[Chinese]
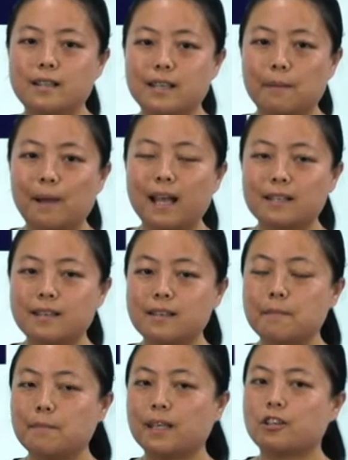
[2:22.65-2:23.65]
在帕金
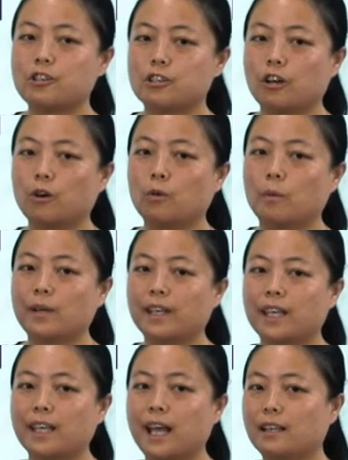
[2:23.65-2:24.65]
森病的时候，我们
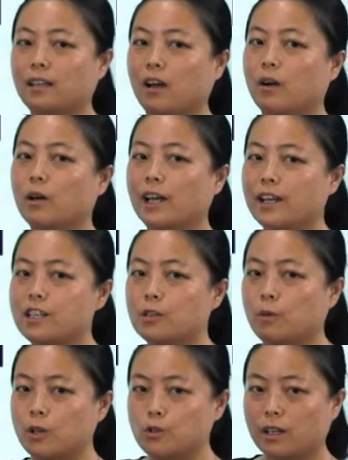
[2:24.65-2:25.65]
可以看到黑
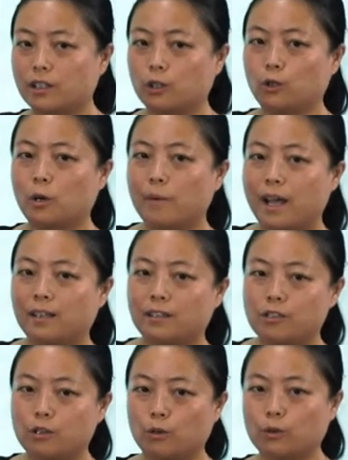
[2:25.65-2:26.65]
质纹状体多巴胺
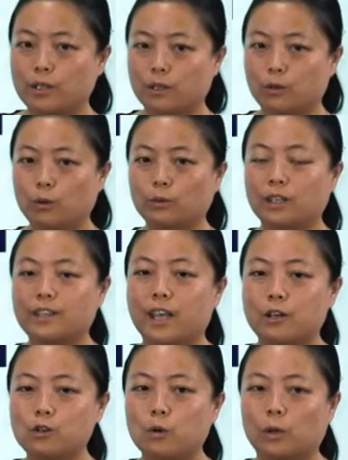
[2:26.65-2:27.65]
能系统功能
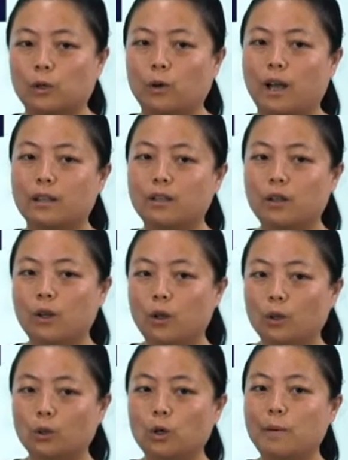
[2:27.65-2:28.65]
严重紊乱，
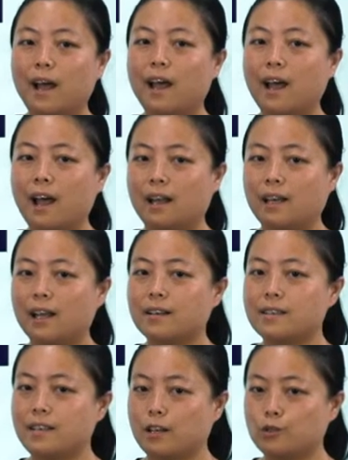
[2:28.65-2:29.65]
多巴胺含
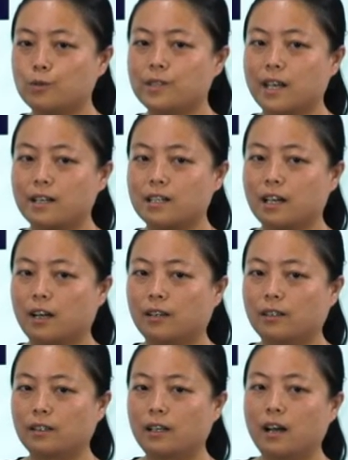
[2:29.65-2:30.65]
量显著减少，
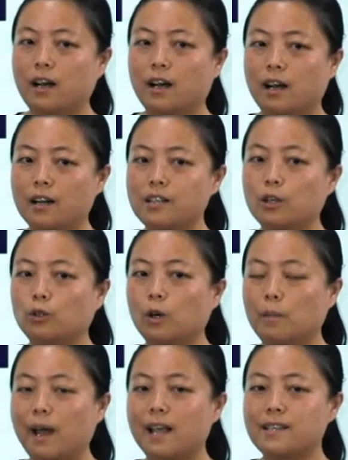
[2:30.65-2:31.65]
而且
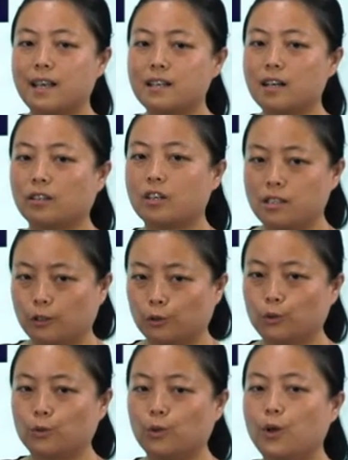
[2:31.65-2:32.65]
多巴胺减少的
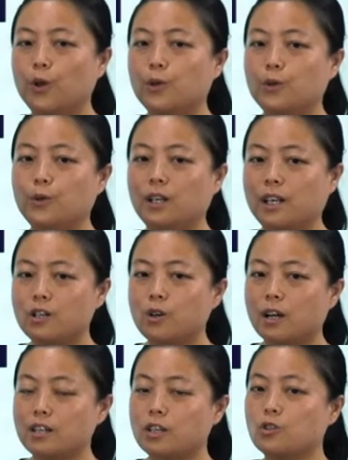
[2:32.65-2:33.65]
程度与临
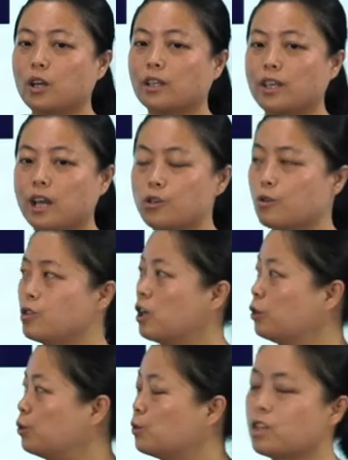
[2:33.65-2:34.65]
床症状的严重
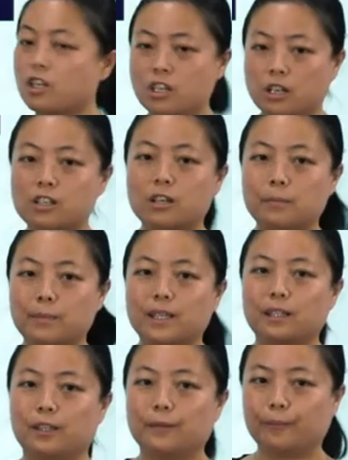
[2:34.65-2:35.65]
程度是成正
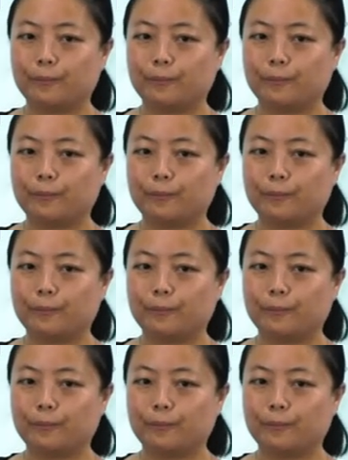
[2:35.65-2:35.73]
比的。